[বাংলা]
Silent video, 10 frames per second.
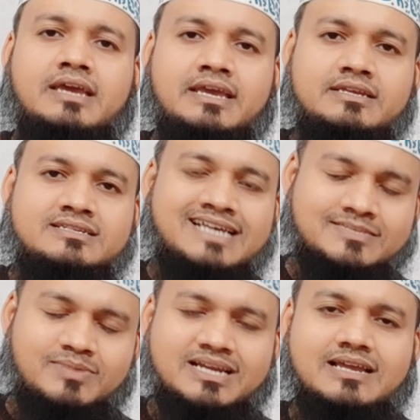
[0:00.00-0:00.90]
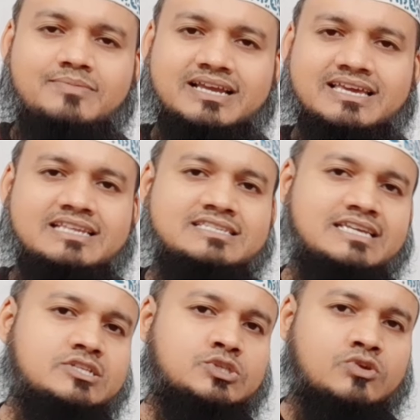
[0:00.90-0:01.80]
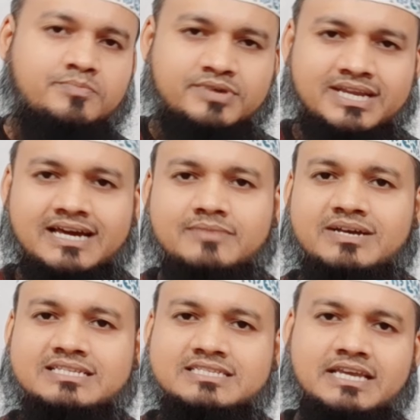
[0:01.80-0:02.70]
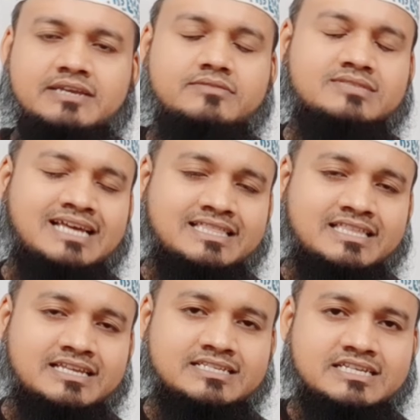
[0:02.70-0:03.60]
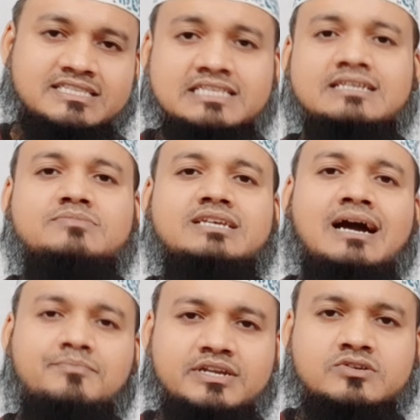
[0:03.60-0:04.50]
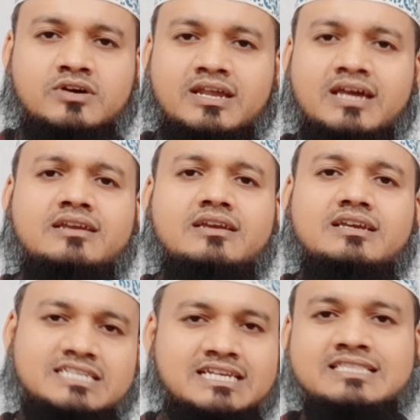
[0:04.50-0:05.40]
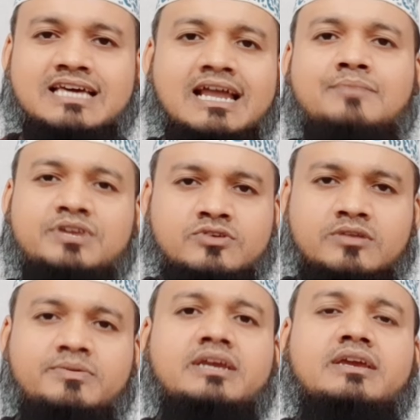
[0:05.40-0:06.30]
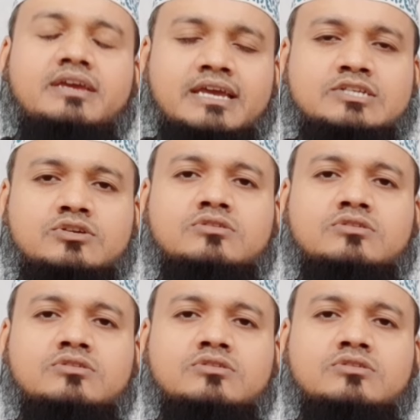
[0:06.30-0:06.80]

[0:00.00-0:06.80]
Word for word: এই ডাচবাংলা ব্যাংকের যে সফটওয়্যার বা যেই তাদের যে সিস্টেম যে আপডেট করার সেটা তারা আপডেট করবে এজন্য